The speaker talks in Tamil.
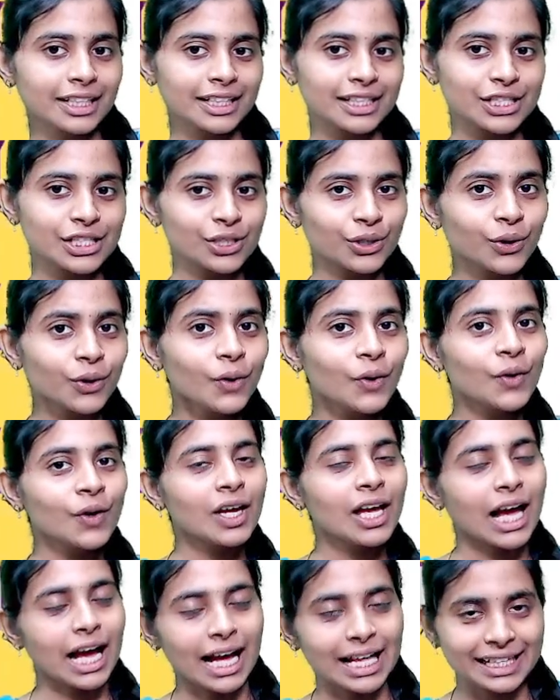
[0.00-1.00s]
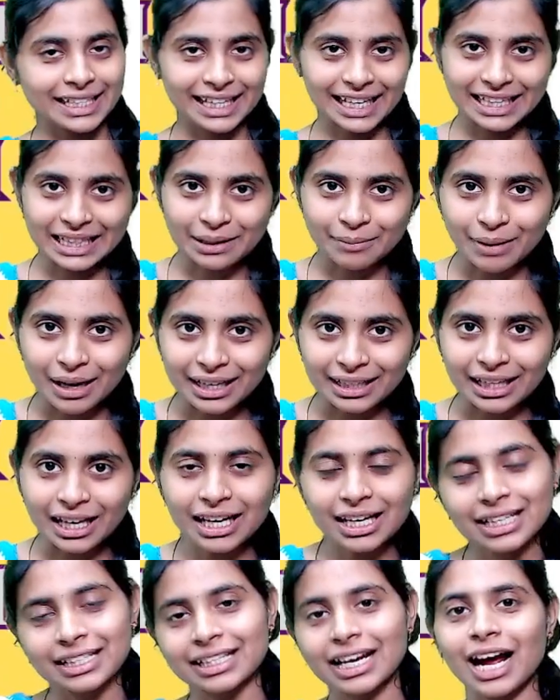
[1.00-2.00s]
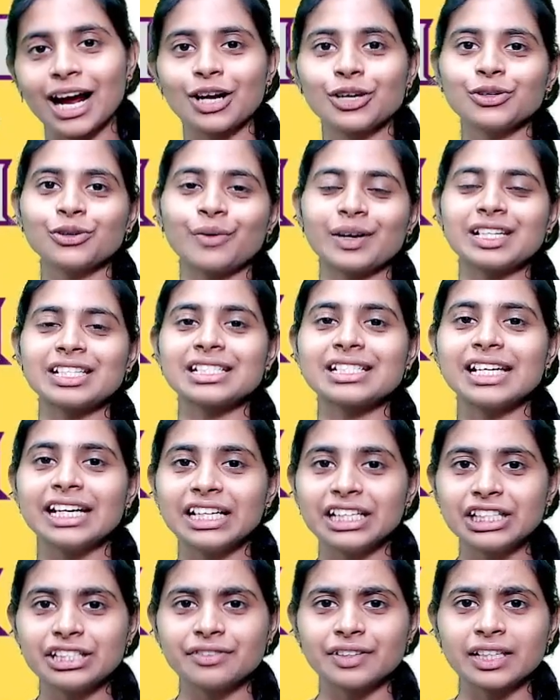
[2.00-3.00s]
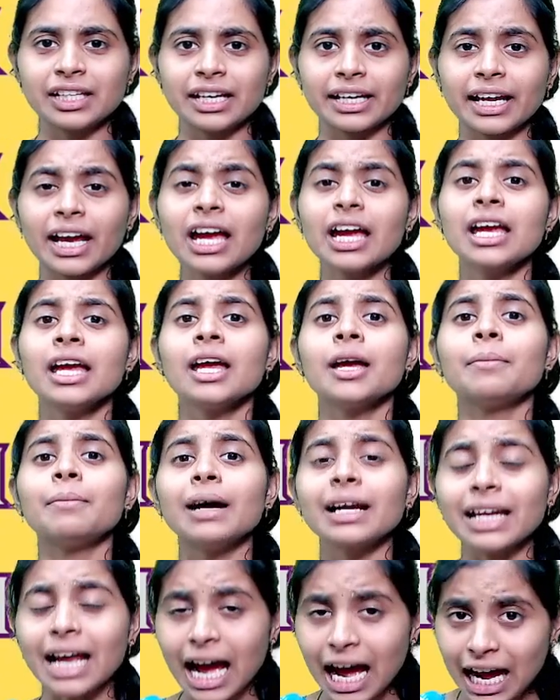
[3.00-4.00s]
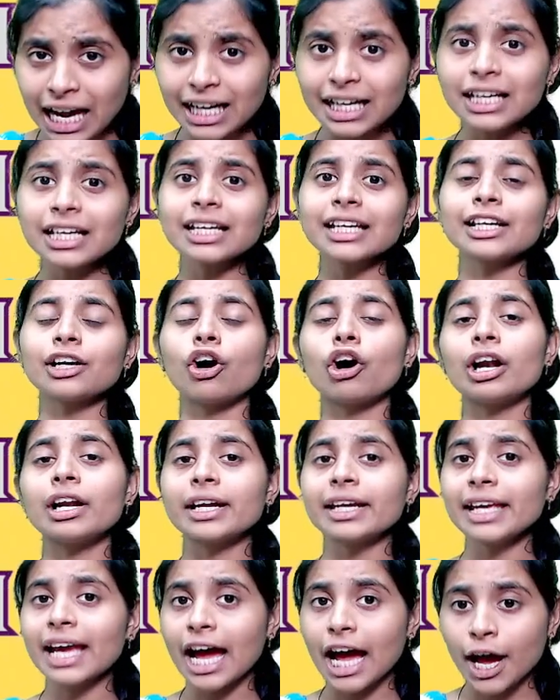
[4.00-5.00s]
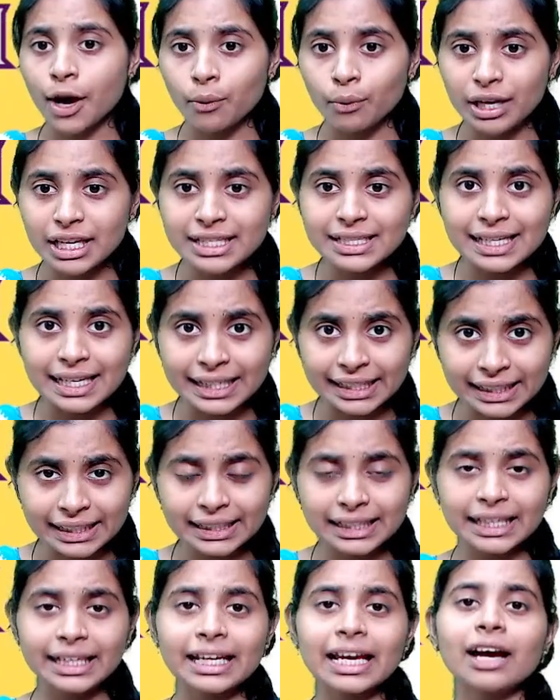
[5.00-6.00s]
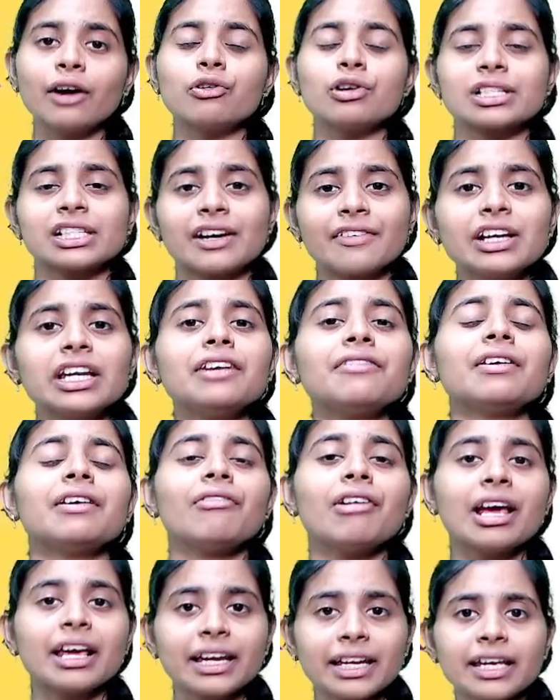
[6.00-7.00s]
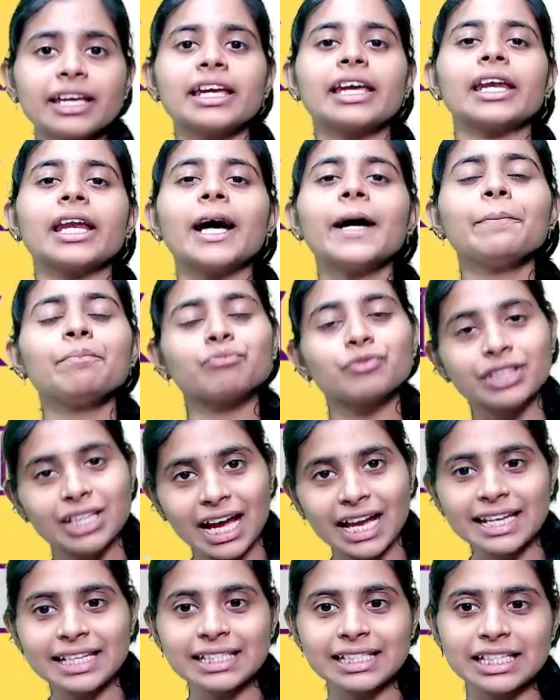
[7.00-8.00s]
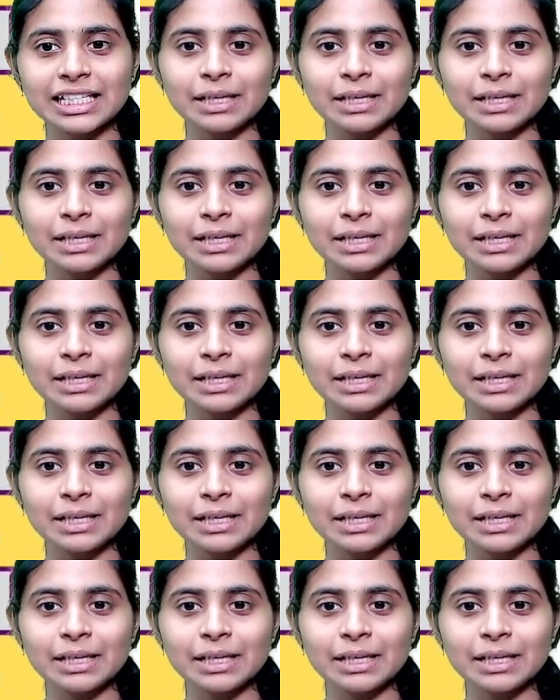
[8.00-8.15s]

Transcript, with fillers: ஸோ அதுக்கேற்ற மாதிரி தான் நானும் கொஷின்ஸ் எடுத்துகிட்டு வந்திருக்கேன் பட் ஆனால் நீங்கள் ஆல்ரெடி ஆவரேஜில் இருக்கீங்க ஒரு செவன்ட்டி ஃபைவ்ல இருக்கீங்கன்னா நைன்ட்டிக்கு